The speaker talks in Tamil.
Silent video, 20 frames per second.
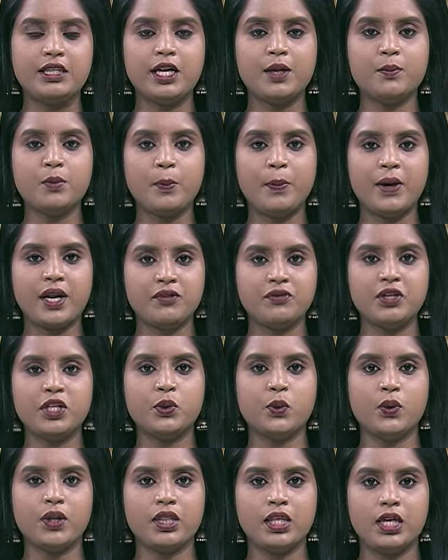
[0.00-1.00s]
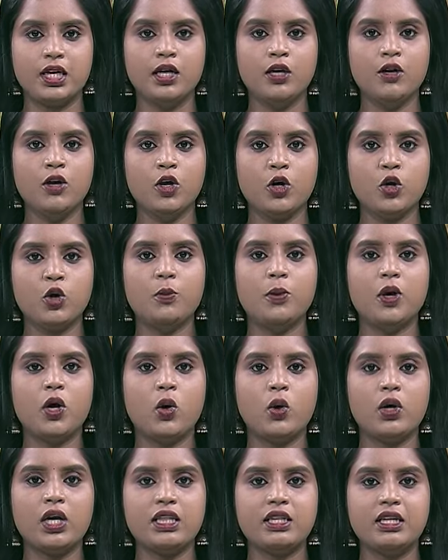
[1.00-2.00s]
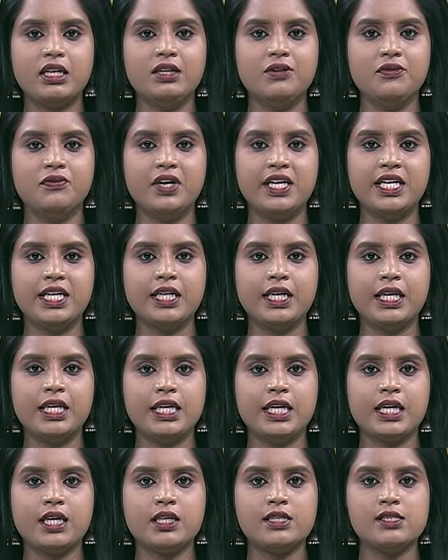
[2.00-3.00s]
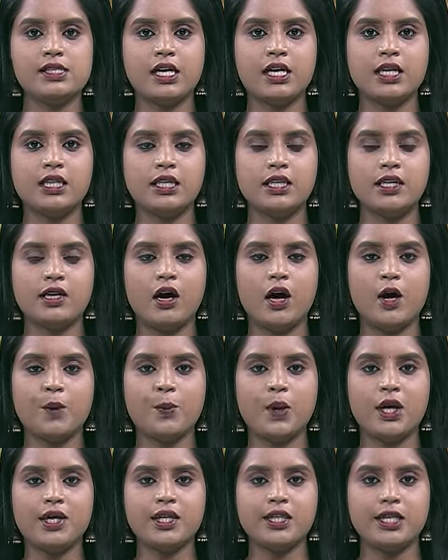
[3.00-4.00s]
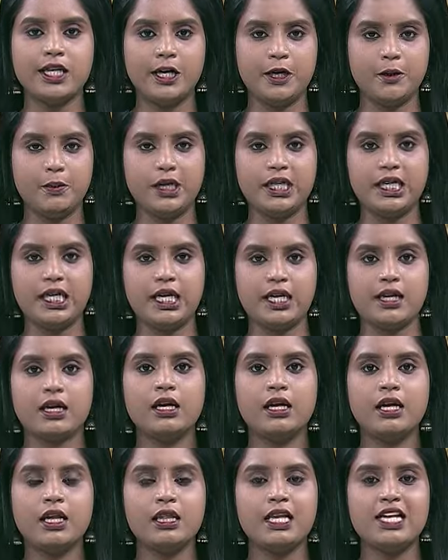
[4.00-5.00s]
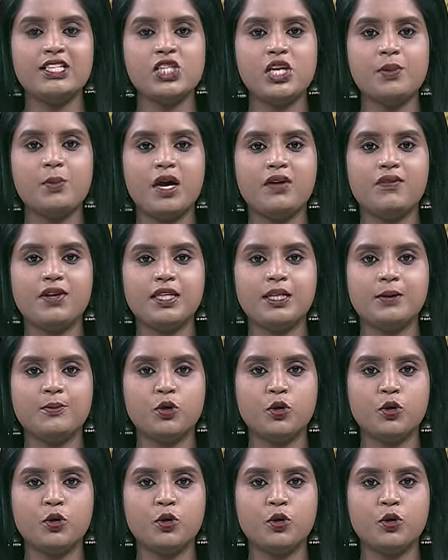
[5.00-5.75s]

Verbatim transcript: திரும்ப பெற வலியுறுத்தி கும்பகோணத்தில் வழக்கறிஞர்கள் சங்கத்தினர் ஆர்ப்பாட்டத்தில் ஈடுபட்டனர் தஞ்சை மாவட்டம்